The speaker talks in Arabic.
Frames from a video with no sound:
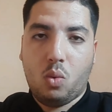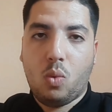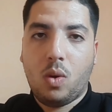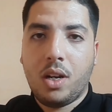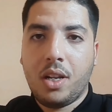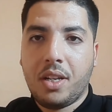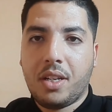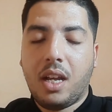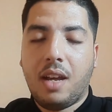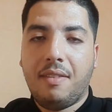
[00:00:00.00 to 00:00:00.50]

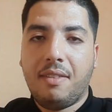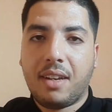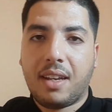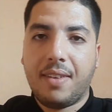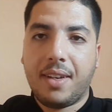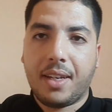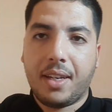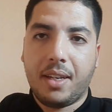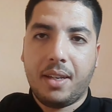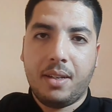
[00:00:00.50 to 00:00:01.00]
وليد
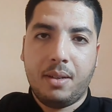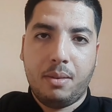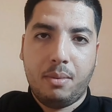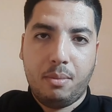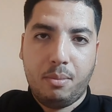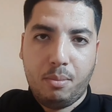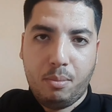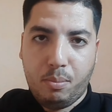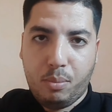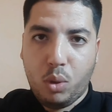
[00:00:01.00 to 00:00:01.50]
امركباكي
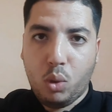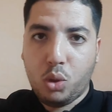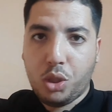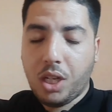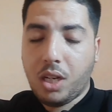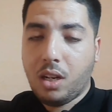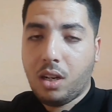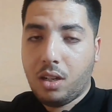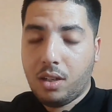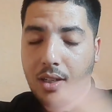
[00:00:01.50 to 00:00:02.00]

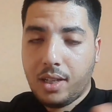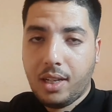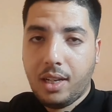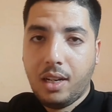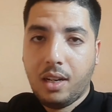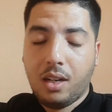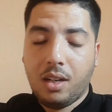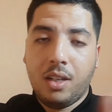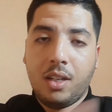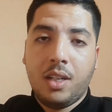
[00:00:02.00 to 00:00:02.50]
بعجله
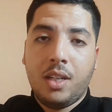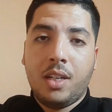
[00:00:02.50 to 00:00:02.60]
إلى